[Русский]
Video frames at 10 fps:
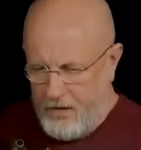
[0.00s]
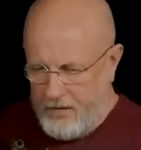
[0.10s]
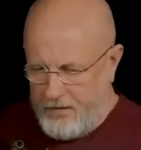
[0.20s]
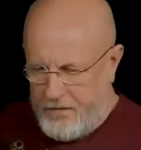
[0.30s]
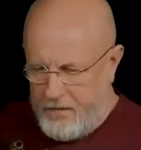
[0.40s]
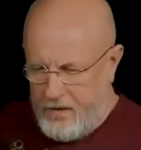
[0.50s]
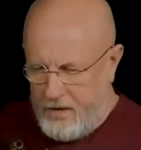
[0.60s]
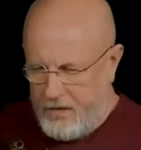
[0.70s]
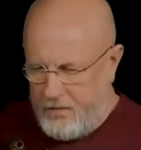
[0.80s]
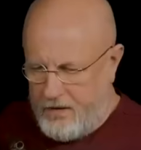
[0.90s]
Из-за
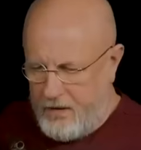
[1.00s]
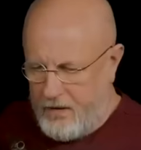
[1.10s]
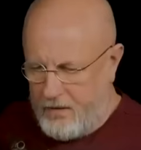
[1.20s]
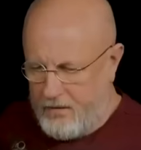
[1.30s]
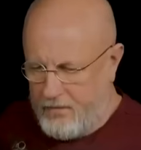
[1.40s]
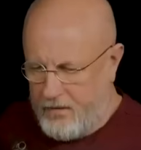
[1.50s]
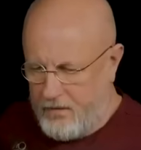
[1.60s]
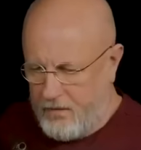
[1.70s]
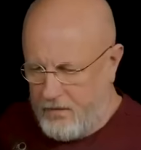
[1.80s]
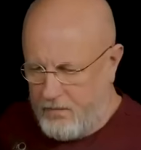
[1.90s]
семейных обстоятельств
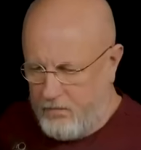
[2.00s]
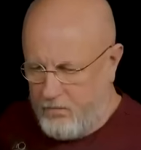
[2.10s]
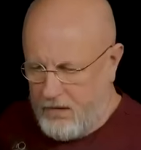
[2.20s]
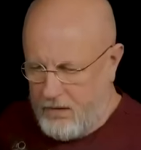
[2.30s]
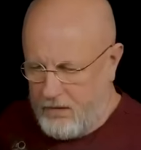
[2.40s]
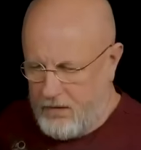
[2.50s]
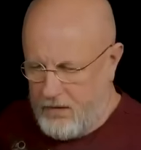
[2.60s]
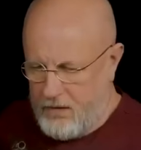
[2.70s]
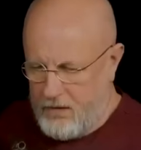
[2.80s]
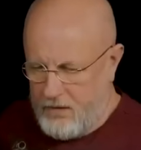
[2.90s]
пришлось,
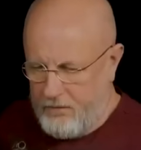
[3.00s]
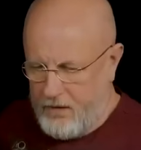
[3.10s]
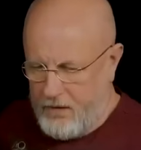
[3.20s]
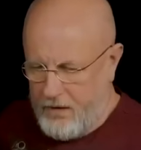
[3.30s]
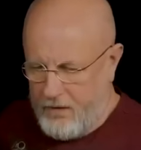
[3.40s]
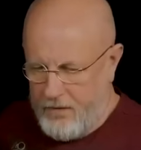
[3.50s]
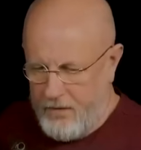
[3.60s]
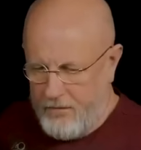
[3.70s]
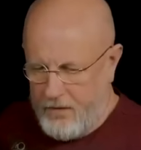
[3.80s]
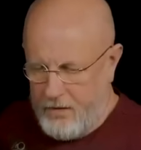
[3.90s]
продолжая жить в Харькове,
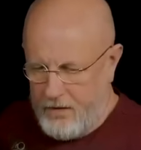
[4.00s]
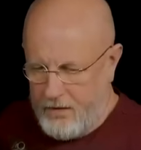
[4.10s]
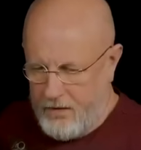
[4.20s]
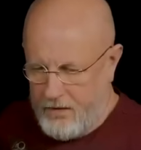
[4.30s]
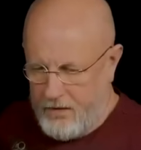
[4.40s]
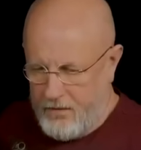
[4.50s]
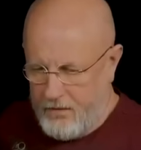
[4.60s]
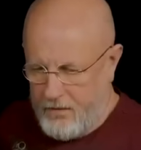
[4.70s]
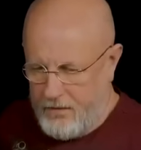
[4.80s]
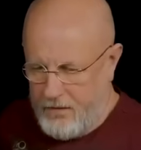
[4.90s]
оформлять
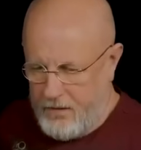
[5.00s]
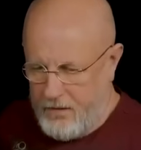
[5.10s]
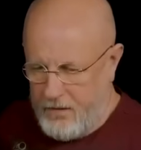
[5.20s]
гражданство России.